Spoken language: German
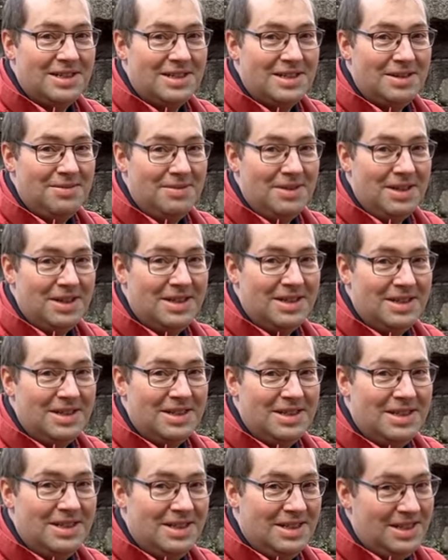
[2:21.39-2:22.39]
die
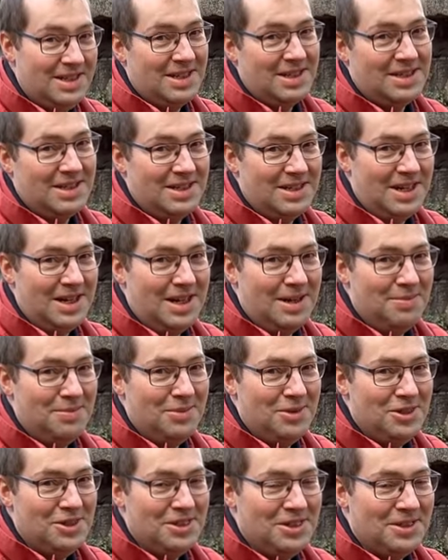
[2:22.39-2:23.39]
man nicht da drin haben
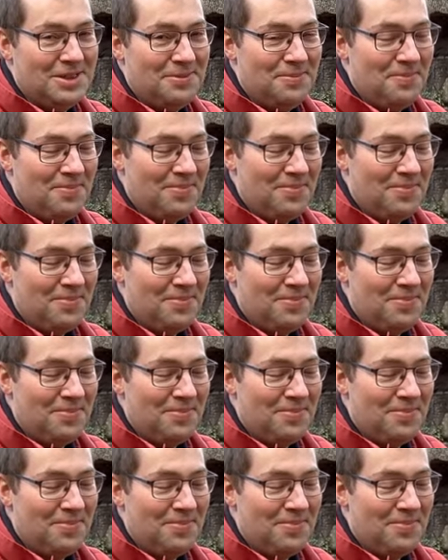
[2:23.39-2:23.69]
möchte.